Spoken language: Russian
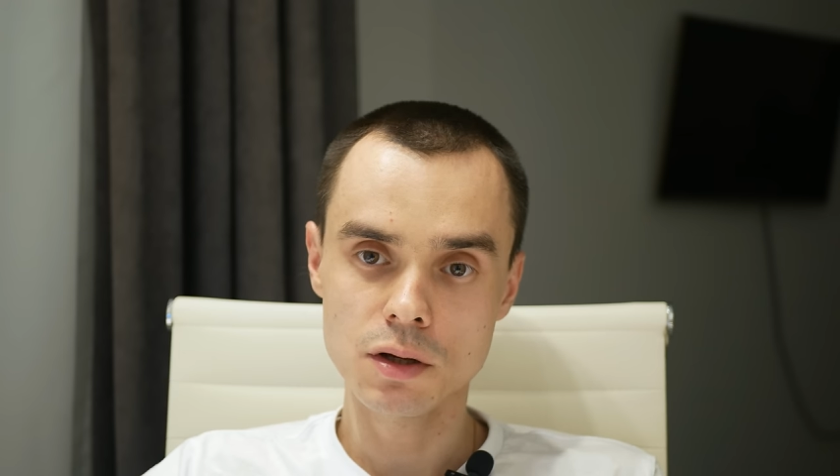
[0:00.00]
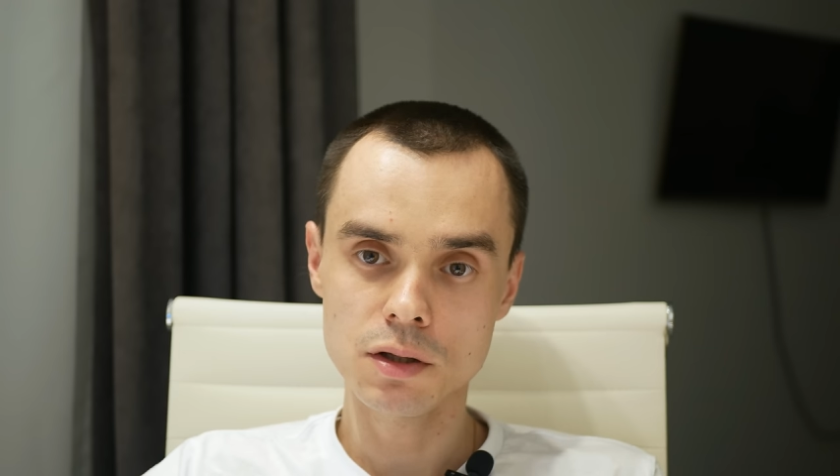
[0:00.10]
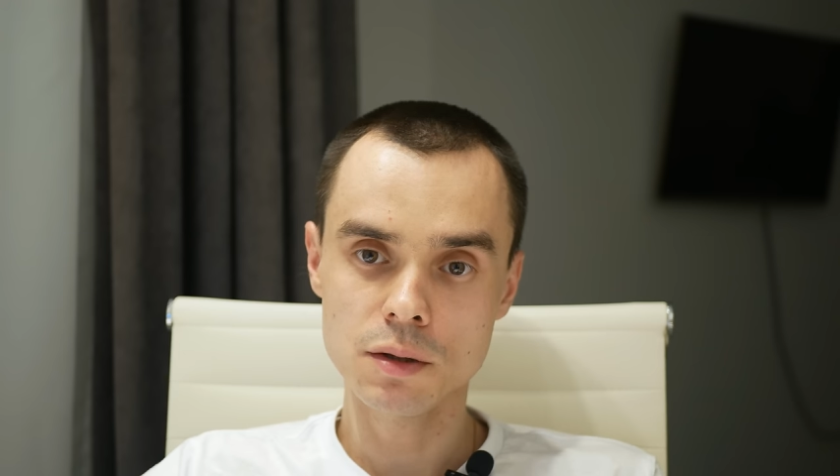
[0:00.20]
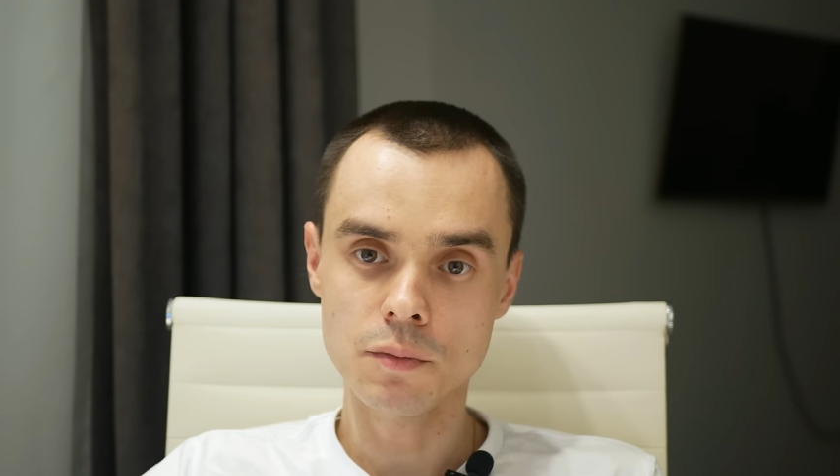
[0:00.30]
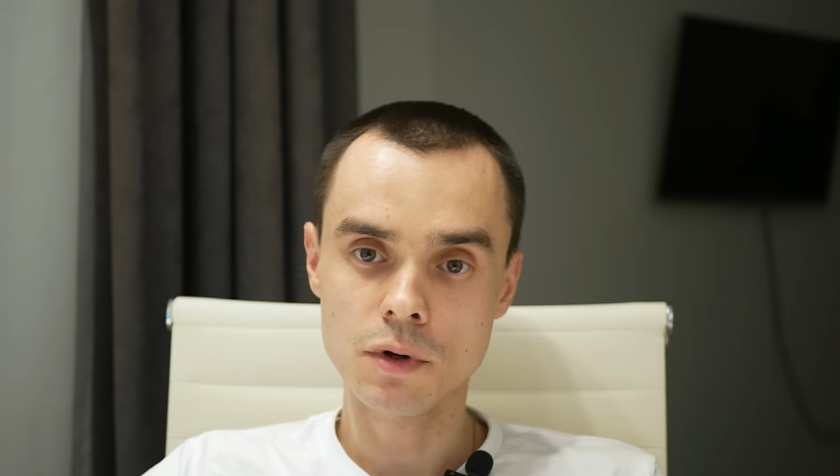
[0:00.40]

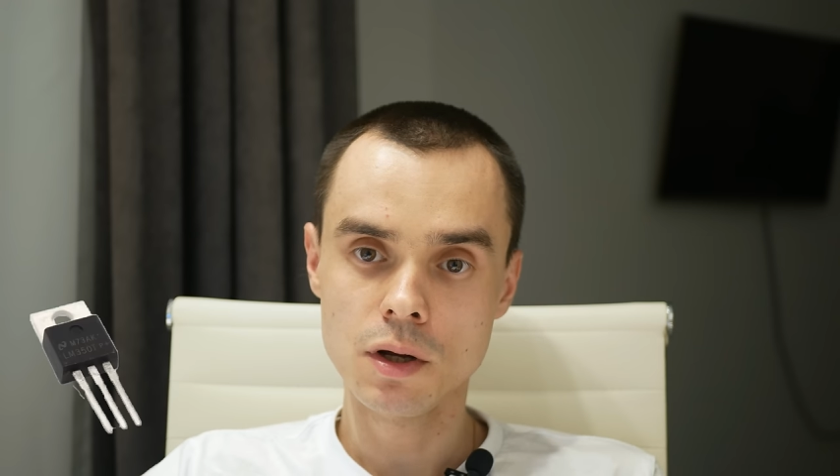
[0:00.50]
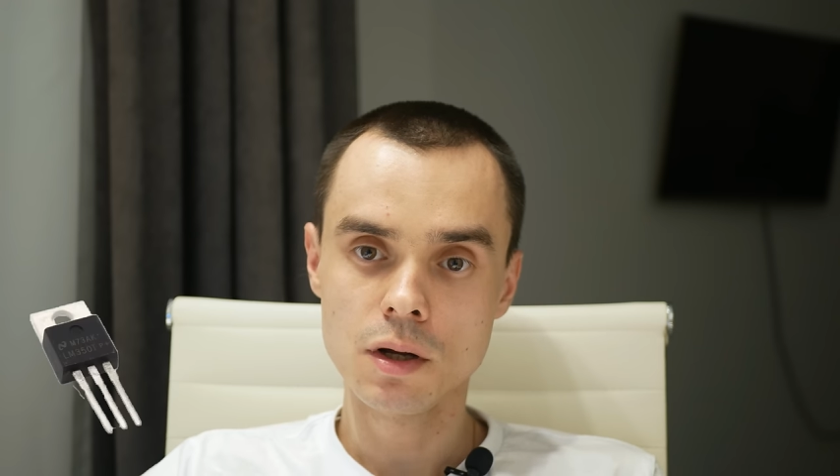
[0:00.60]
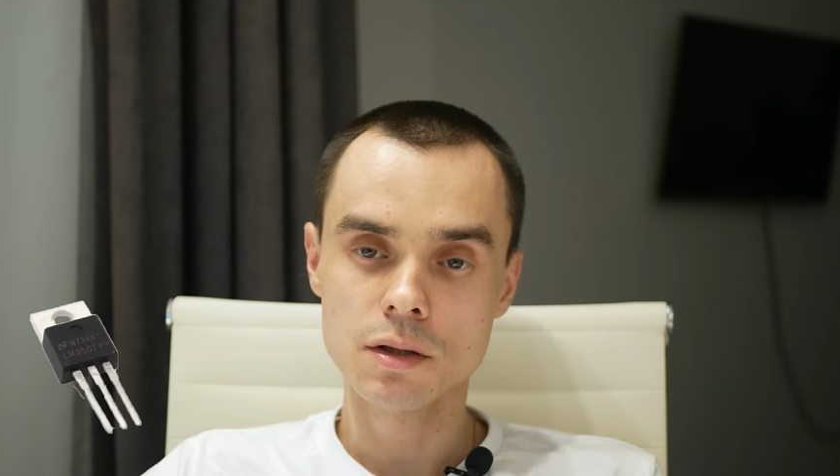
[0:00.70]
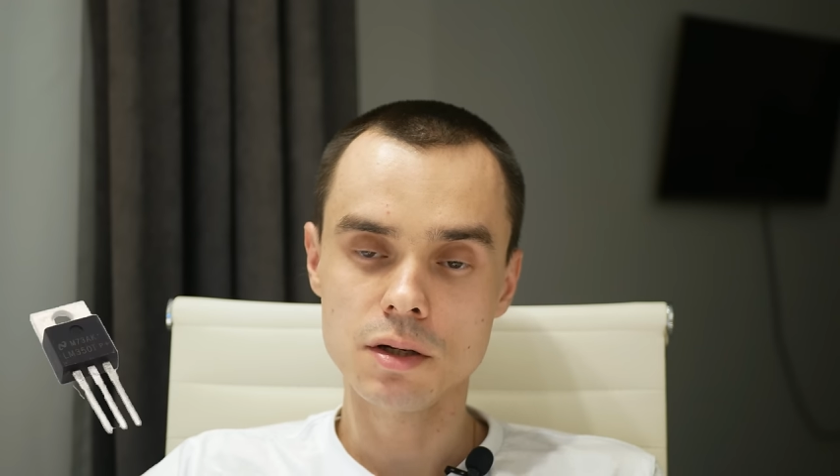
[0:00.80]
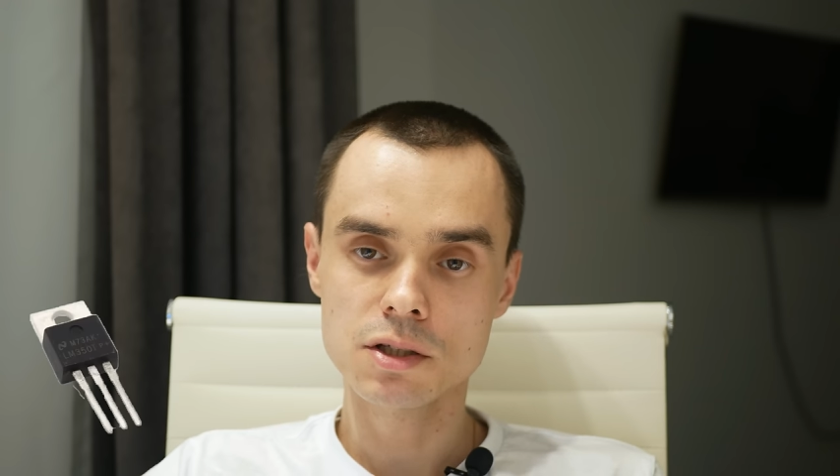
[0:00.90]

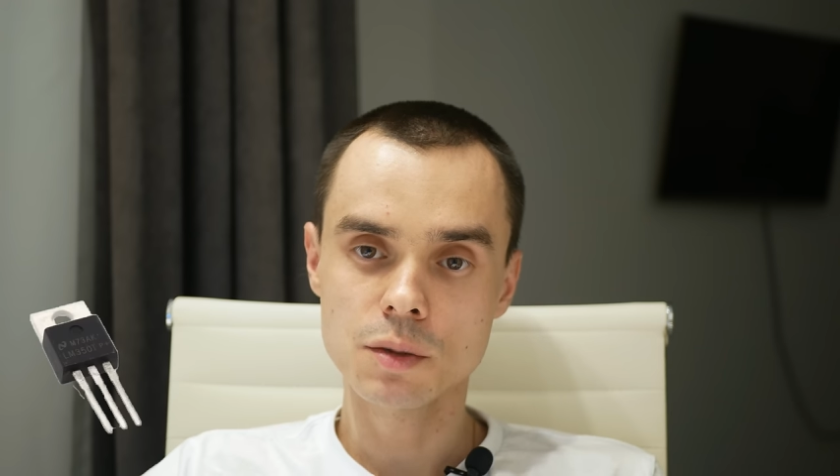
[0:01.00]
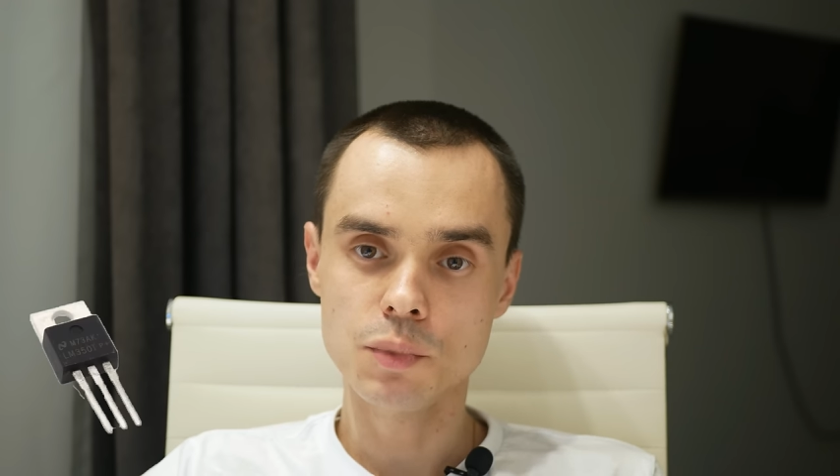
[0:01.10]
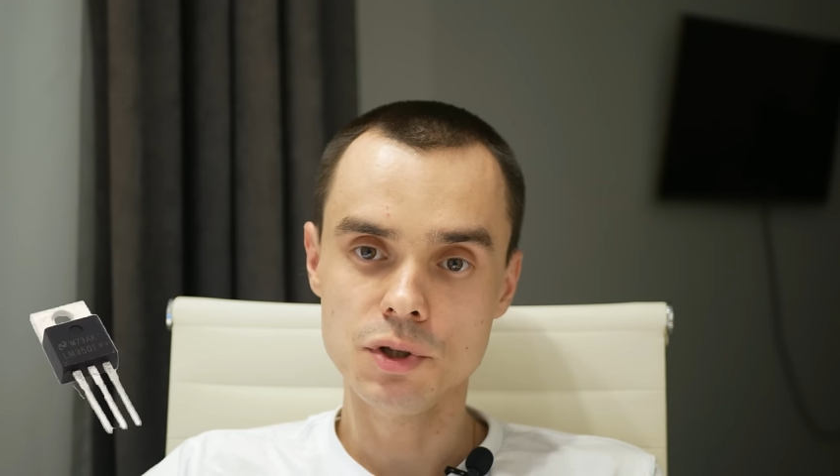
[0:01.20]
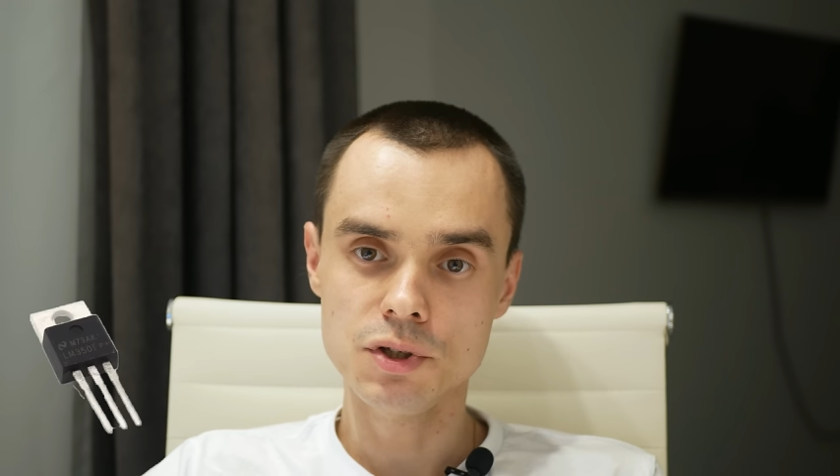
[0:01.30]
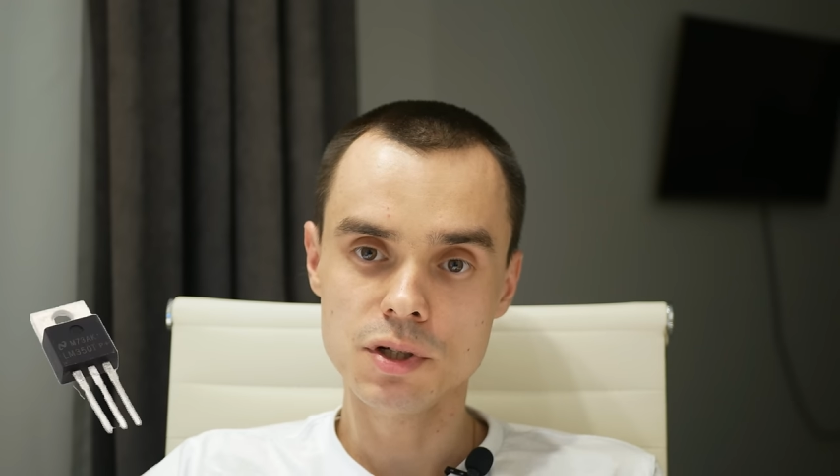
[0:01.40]

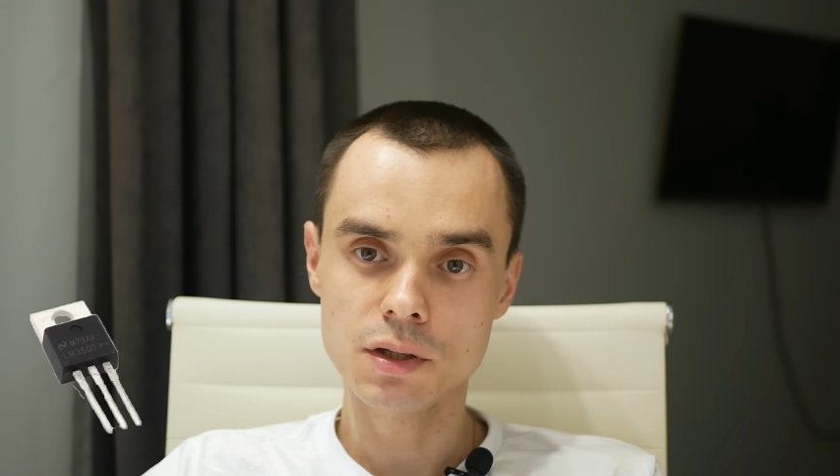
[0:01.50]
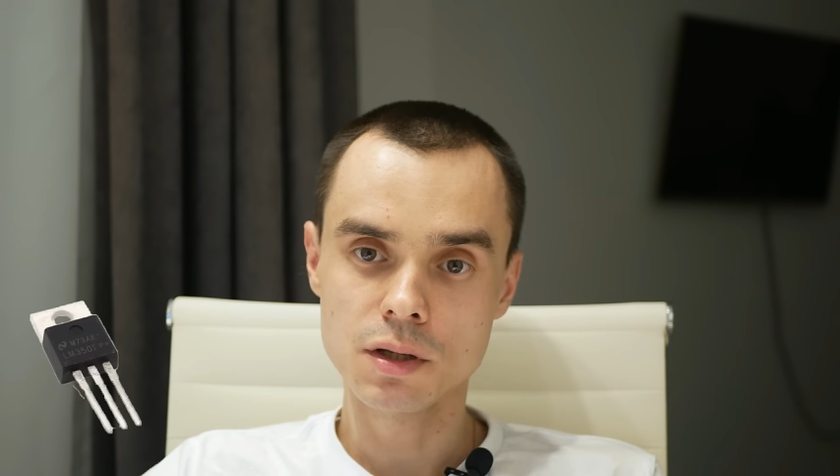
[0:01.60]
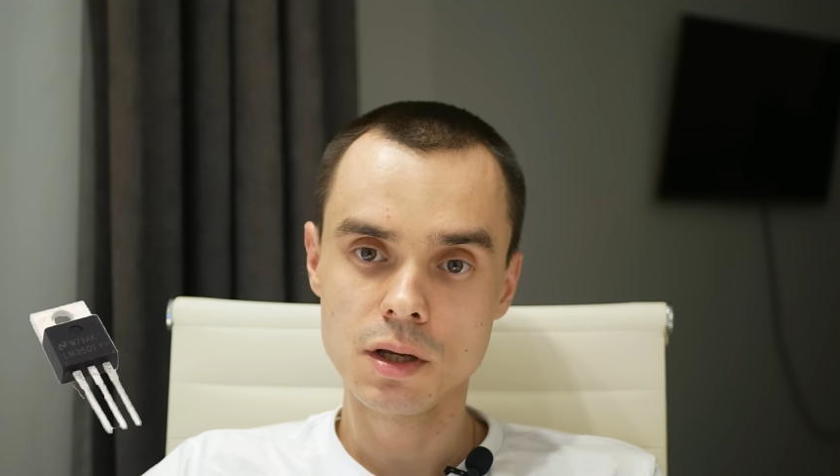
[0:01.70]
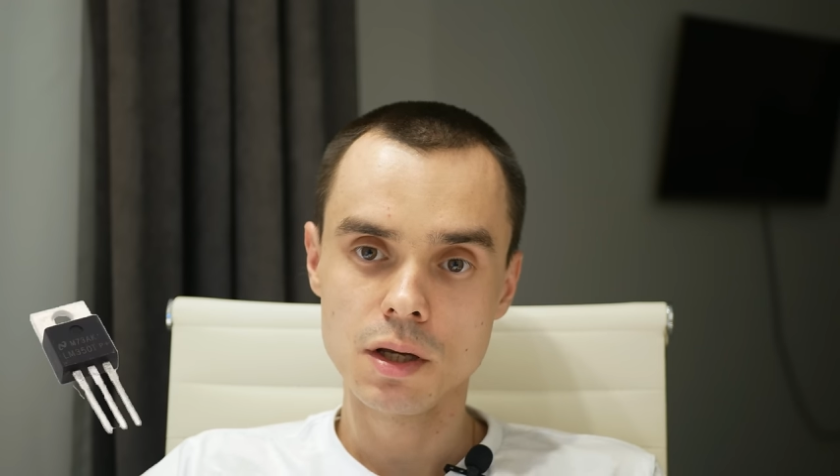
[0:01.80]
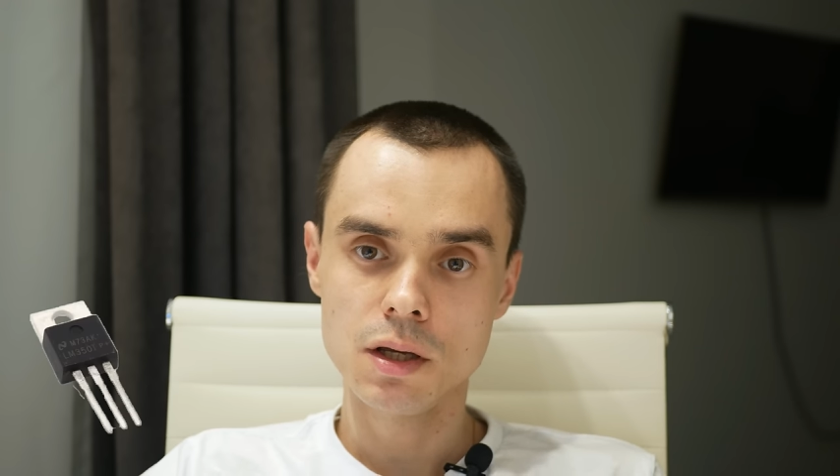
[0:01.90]
LM350,